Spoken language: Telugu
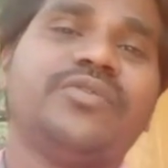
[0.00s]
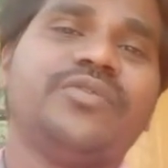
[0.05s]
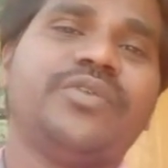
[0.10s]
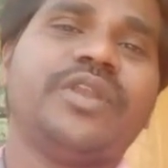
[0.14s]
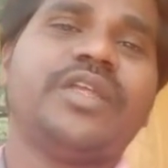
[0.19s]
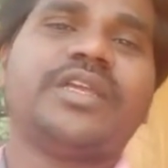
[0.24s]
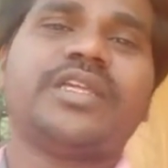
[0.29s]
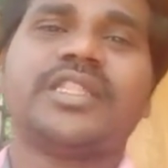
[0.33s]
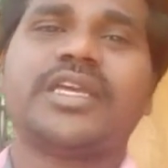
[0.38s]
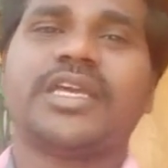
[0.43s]

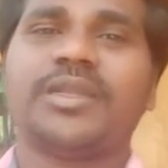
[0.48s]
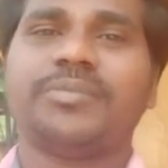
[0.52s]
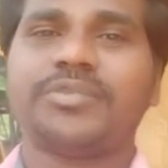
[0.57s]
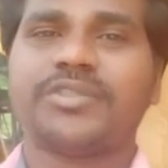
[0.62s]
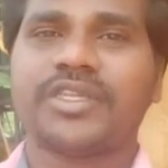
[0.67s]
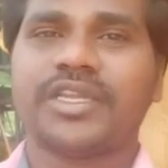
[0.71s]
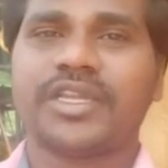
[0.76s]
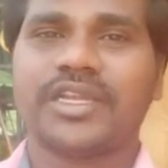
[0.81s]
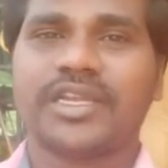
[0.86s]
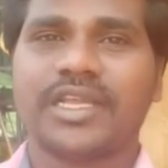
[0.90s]
వీడియో కింద
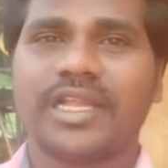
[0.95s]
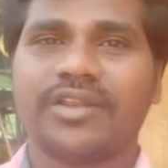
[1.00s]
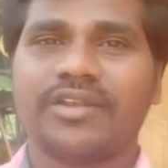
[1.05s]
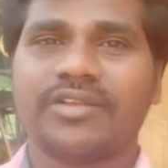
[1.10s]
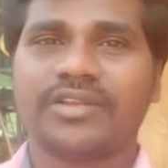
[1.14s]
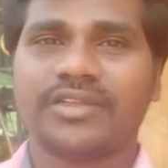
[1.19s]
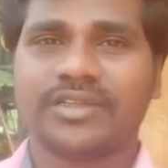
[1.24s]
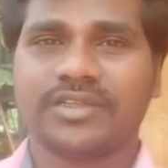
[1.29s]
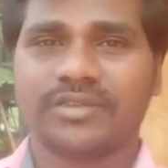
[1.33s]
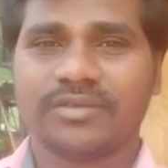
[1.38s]
కనిపిస్తున్న రెడ్
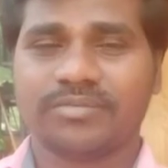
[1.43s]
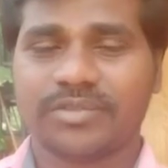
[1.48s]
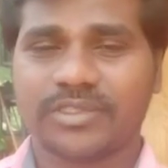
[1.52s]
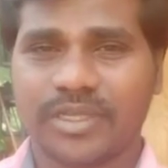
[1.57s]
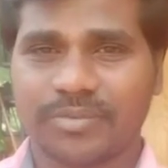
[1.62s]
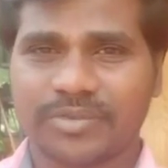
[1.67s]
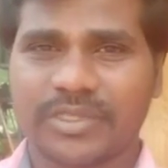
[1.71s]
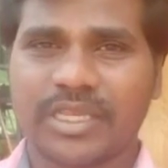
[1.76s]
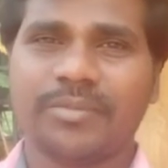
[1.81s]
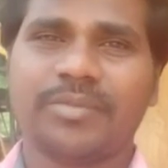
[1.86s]
కలర్
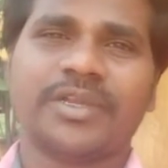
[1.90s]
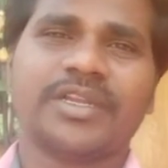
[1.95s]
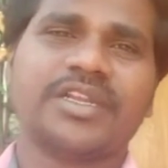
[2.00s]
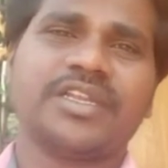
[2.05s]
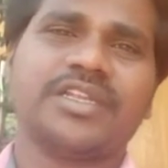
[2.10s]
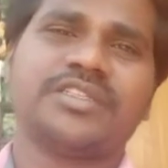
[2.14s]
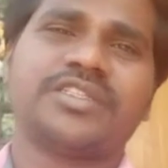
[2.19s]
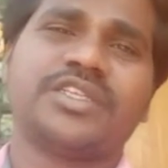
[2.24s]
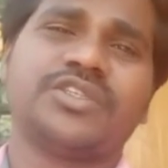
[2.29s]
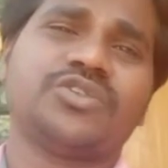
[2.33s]
సబ్స్క్రైబ్ బటన్
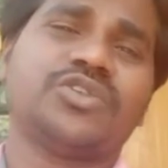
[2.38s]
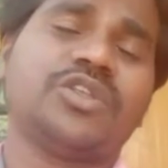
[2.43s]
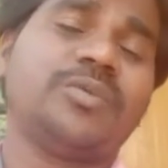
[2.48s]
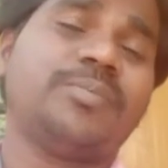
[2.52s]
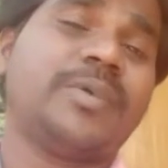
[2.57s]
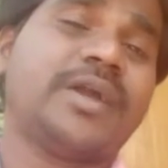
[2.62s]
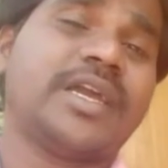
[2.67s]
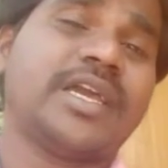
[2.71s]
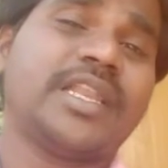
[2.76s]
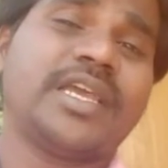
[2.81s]
క్లిక్
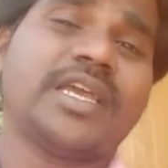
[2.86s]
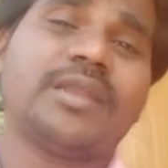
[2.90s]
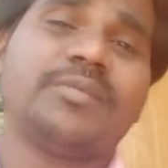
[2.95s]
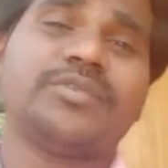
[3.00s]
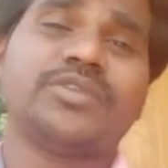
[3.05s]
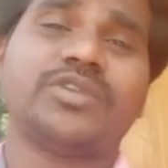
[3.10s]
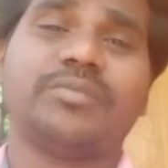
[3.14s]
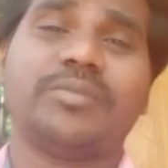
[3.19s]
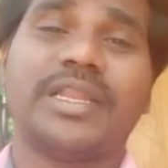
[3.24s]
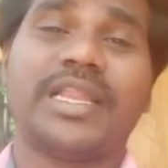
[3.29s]
చేసుకుని పక్కనే
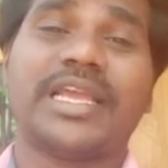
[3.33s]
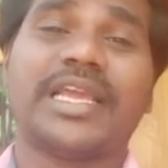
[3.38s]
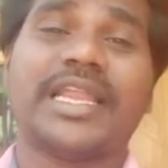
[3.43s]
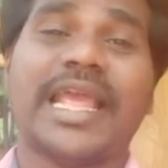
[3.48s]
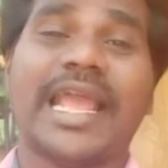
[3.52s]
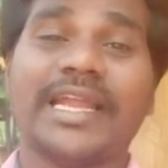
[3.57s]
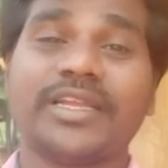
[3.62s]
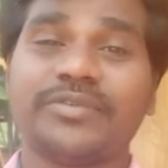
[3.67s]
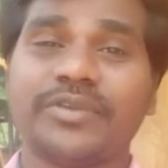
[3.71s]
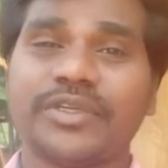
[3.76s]
కనిపిస్తున్న బెల్
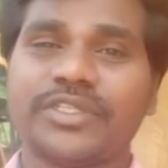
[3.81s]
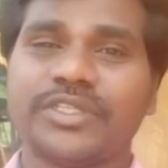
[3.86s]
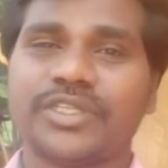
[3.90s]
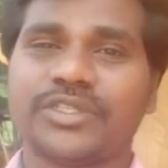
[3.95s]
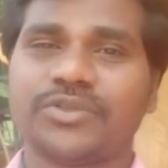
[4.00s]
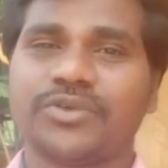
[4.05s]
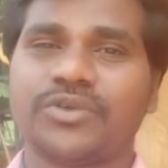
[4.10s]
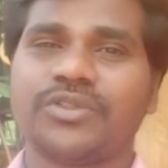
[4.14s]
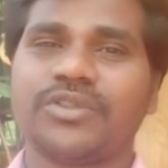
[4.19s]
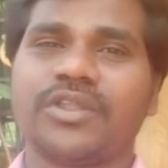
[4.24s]
ఐకన్ యాక్టివేట్
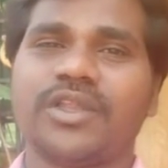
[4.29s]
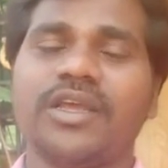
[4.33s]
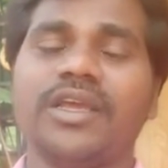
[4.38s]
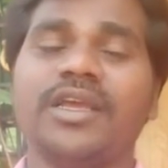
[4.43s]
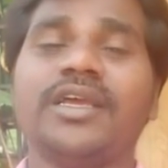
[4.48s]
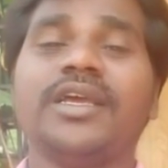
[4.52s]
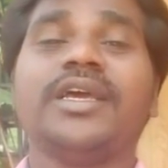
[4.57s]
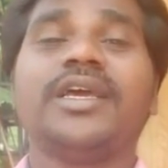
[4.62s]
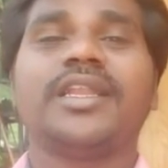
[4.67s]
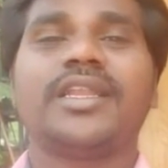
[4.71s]
చేసుకోవడం ద్వారా
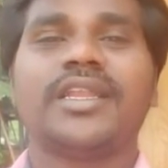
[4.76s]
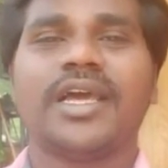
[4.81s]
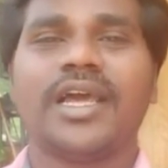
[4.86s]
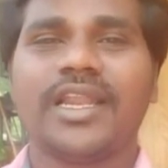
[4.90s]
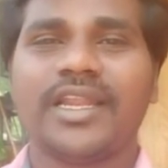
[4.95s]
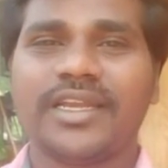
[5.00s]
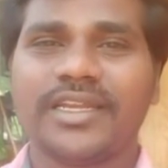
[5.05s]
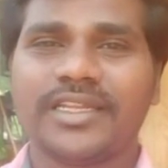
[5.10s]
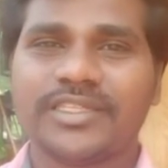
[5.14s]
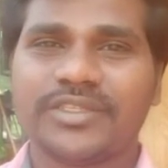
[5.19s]
నా
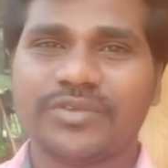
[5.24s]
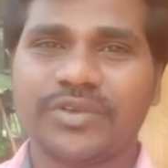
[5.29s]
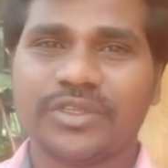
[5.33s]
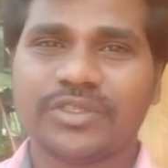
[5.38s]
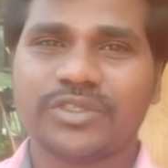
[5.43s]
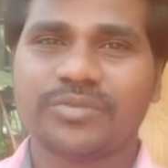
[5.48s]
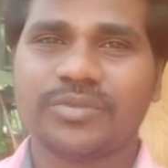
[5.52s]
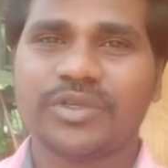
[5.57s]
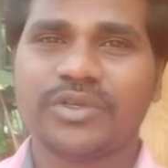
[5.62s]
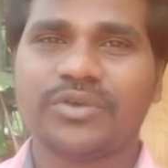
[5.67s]
లేటెస్ట్
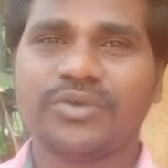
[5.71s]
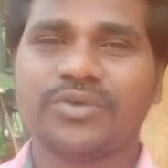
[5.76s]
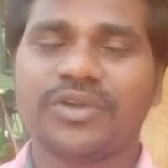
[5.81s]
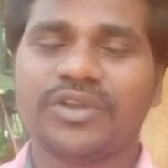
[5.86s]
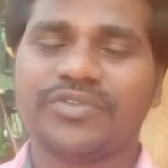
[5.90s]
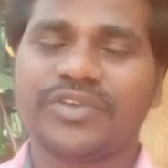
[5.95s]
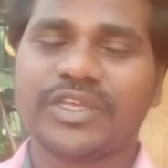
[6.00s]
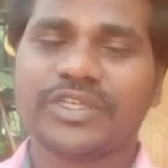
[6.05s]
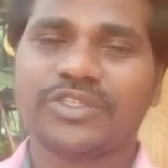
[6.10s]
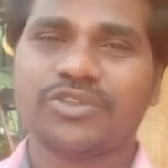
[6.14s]
వీడియోస్ మీరు
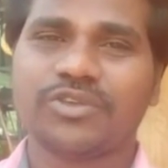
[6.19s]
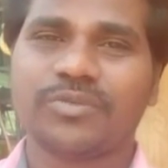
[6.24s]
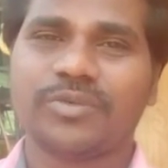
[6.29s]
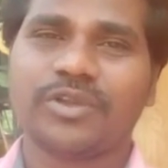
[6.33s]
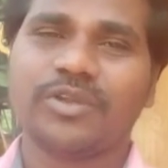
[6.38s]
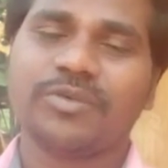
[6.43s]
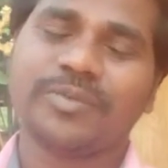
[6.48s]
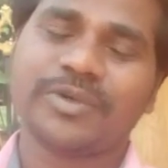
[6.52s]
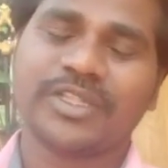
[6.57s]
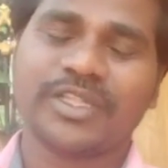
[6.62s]
నోటిఫికేషన్
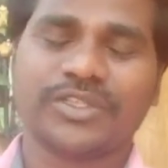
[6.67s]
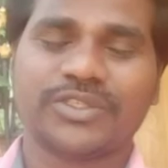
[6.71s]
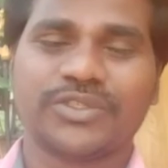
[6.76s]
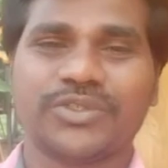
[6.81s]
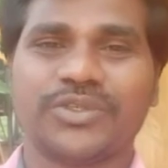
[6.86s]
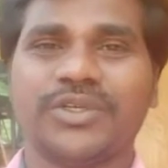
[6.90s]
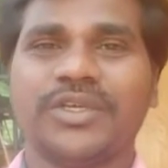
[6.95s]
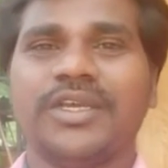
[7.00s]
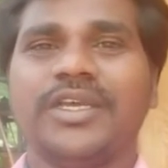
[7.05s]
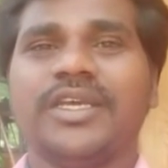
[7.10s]
రూపంలో
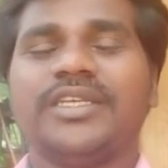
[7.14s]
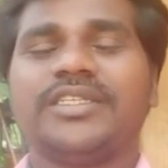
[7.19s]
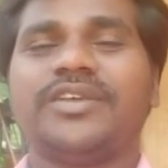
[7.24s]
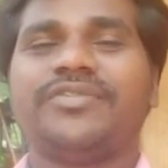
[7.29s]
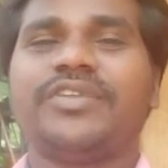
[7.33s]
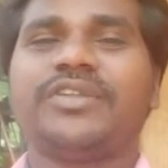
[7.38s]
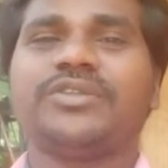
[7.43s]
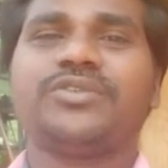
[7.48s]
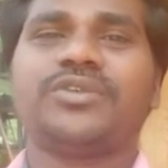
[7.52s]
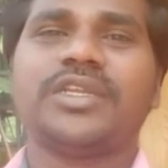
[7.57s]
పొందొచ్చు సో
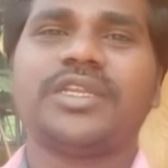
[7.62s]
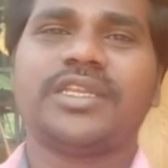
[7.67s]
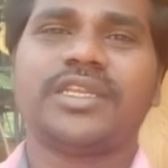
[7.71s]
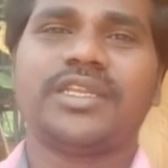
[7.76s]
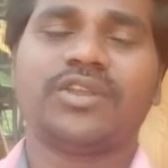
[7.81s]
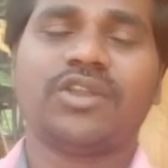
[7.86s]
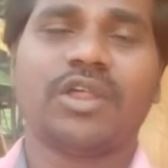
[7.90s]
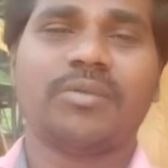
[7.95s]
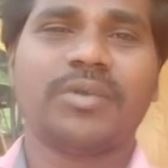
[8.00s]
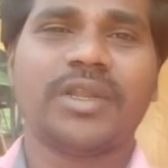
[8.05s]
ఫ్రెండ్స్
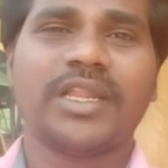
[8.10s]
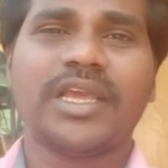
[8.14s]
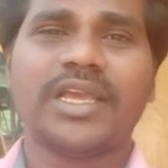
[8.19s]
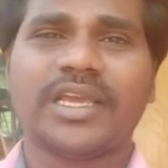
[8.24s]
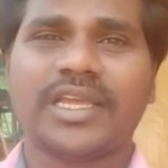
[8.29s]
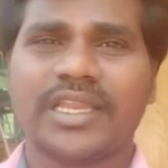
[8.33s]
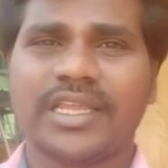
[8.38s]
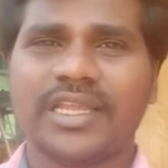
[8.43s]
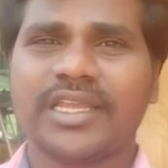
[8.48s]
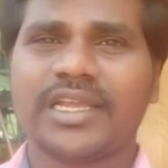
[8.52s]
చూడండి నార్మల్గా
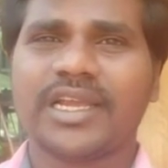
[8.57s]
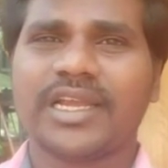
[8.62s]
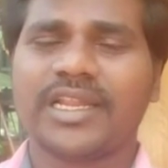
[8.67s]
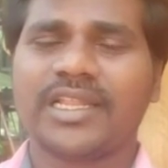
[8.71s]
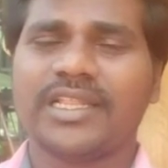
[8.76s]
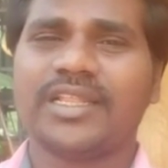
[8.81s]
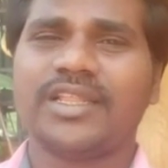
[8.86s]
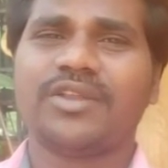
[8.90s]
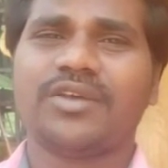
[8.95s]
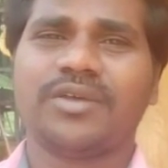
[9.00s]
క్రెడిట్ కార్డ్
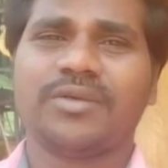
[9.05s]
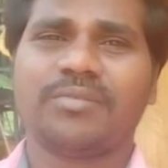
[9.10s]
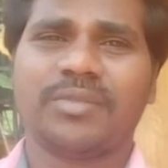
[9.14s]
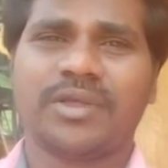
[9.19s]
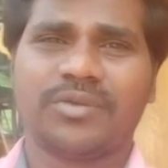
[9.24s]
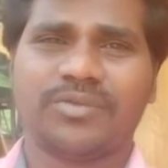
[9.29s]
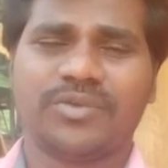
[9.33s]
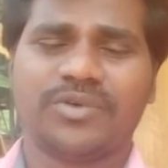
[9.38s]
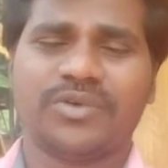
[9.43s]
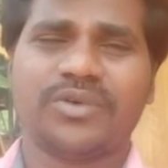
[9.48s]
అనేది
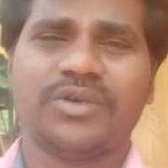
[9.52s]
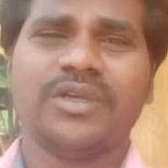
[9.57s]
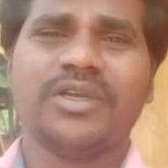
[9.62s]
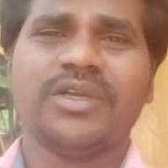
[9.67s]
మనం మనము